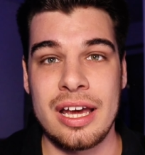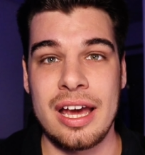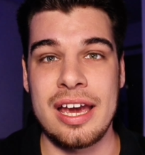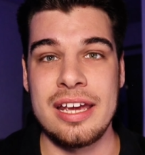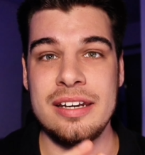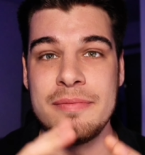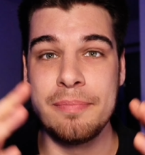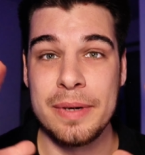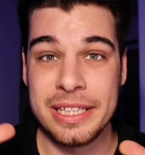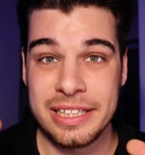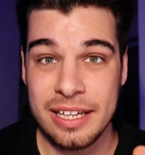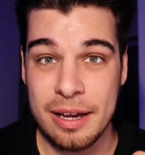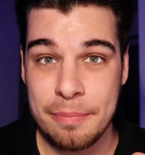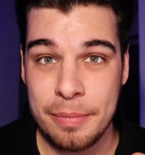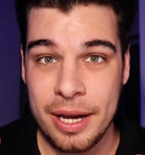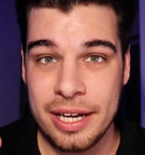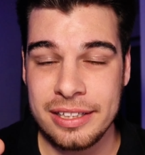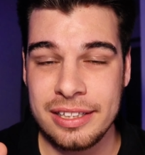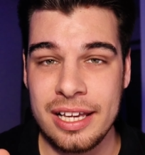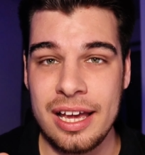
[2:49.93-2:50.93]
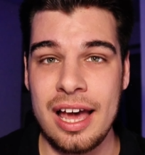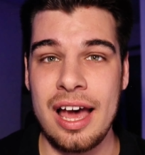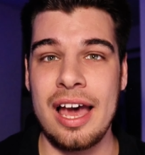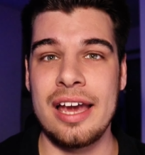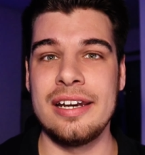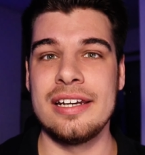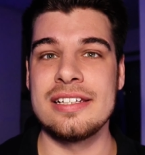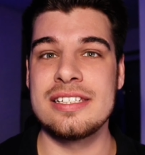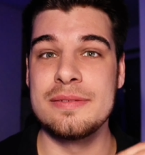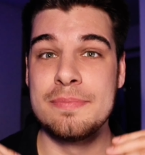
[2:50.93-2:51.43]
Ein Mitarbeiter
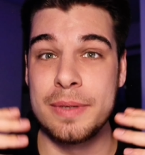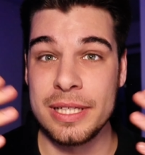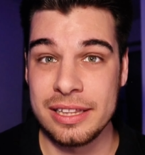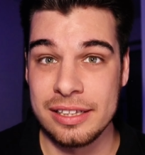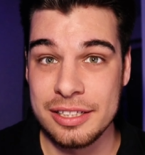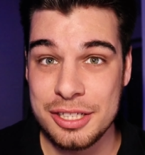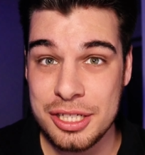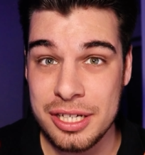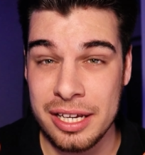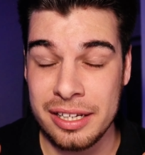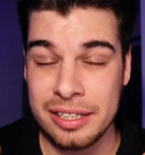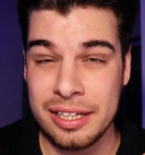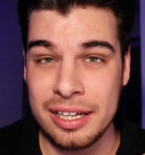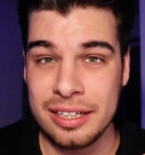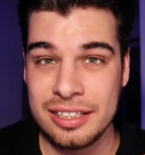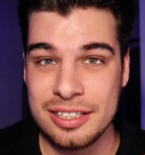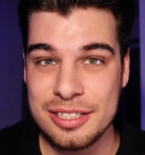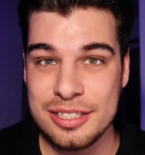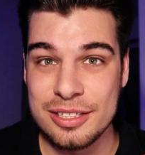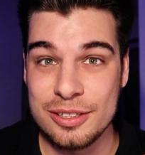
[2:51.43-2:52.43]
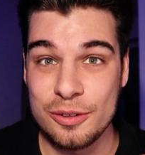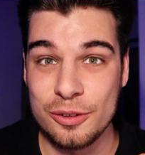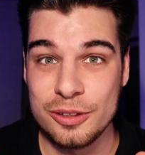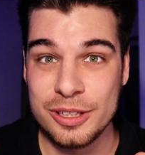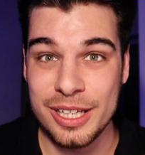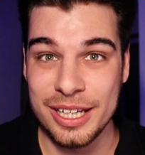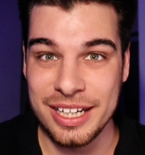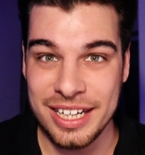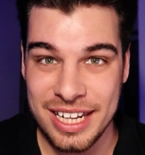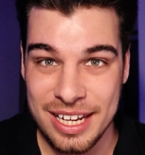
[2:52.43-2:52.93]
eines mittelständischen
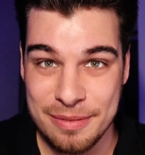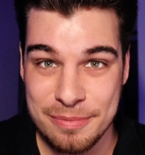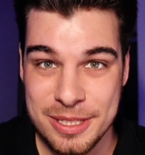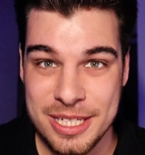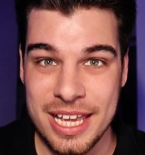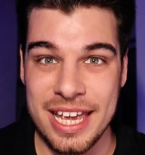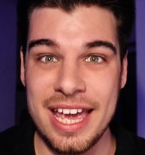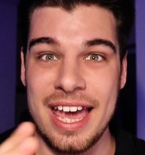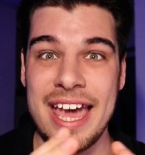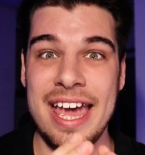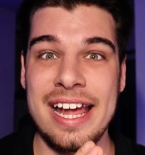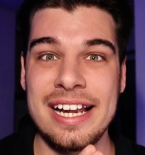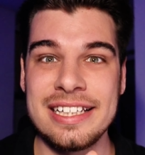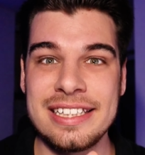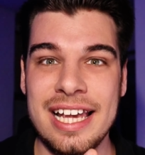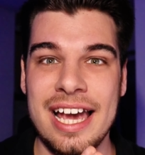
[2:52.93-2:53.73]
Unternehmens erhält